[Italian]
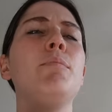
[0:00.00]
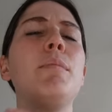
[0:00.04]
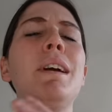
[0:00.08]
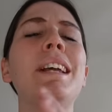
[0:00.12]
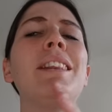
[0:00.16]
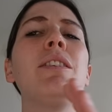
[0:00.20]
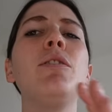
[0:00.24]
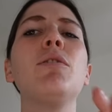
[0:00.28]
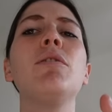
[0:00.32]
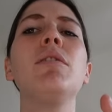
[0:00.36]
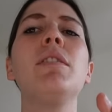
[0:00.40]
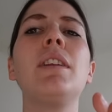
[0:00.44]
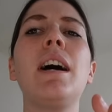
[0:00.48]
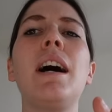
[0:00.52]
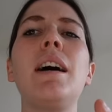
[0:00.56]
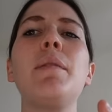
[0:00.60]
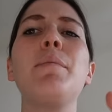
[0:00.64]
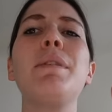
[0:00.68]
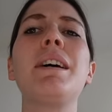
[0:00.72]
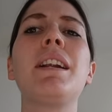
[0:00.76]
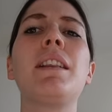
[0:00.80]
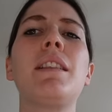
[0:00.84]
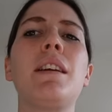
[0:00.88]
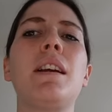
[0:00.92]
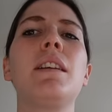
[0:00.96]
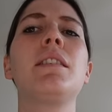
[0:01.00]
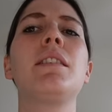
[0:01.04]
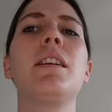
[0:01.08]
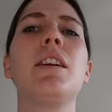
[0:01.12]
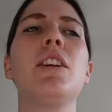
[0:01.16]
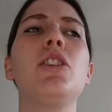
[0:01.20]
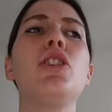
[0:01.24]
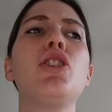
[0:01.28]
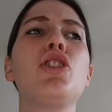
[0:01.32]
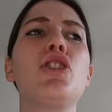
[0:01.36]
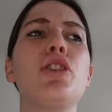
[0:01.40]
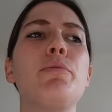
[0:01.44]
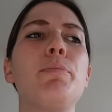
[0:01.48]
metti un timer tra
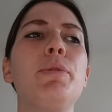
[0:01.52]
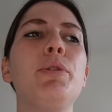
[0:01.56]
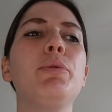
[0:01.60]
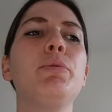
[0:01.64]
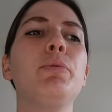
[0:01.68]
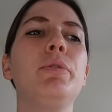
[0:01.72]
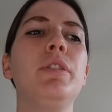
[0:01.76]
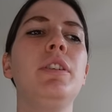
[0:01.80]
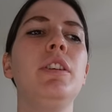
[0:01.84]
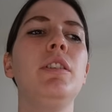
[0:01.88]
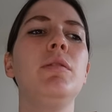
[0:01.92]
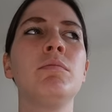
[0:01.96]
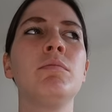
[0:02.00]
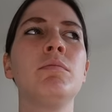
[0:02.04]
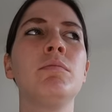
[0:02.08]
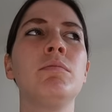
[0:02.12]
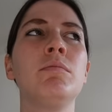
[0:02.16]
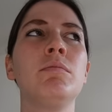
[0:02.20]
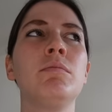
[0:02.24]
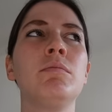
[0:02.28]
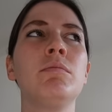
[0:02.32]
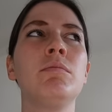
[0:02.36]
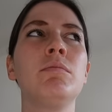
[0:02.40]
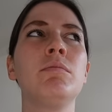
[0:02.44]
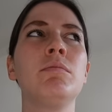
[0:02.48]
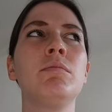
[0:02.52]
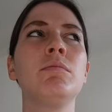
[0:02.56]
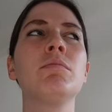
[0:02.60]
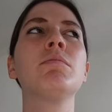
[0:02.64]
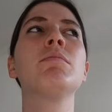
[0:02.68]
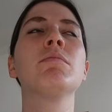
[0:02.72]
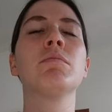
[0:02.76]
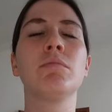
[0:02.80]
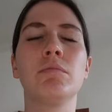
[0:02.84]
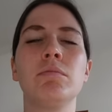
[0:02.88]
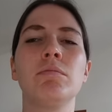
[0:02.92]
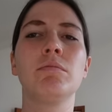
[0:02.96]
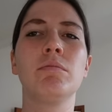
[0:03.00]
13 minuti. 13
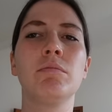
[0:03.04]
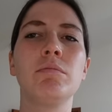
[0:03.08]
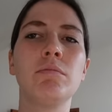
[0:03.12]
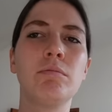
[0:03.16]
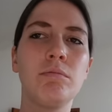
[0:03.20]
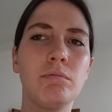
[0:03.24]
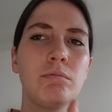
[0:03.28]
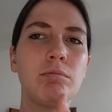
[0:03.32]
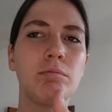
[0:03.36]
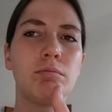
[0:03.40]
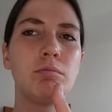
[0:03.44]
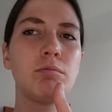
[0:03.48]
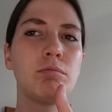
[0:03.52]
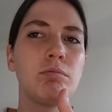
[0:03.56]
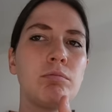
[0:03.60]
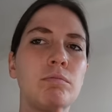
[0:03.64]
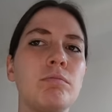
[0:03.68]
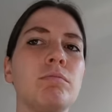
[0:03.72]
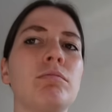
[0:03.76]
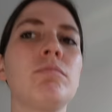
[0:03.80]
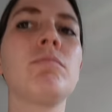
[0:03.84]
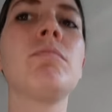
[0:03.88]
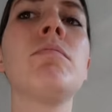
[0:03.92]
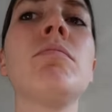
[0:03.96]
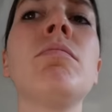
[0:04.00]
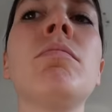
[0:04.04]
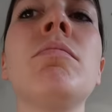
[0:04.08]
minuti, a partire da ora.